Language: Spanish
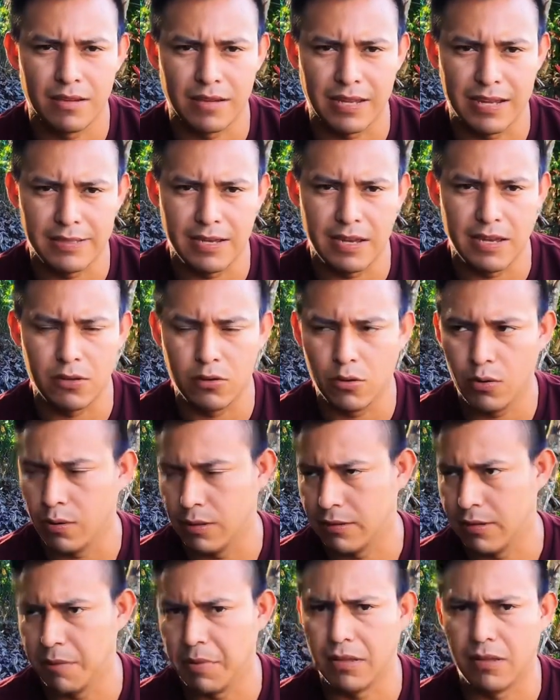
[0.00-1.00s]
gracias a Dios
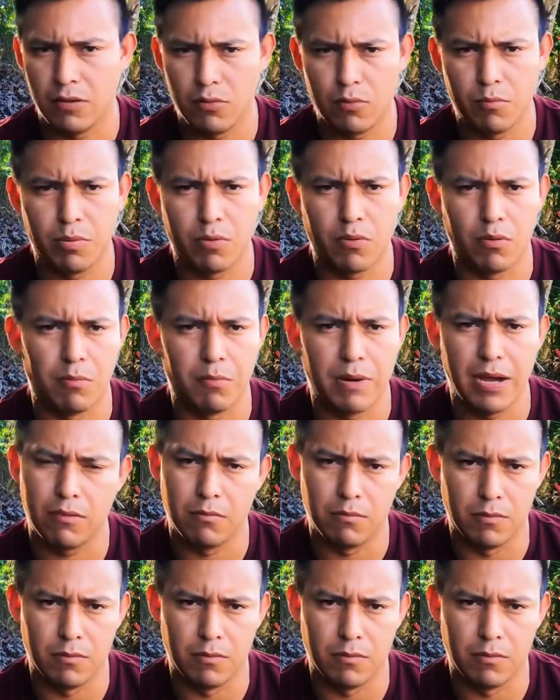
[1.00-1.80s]
estoy aprendiendo un poco más,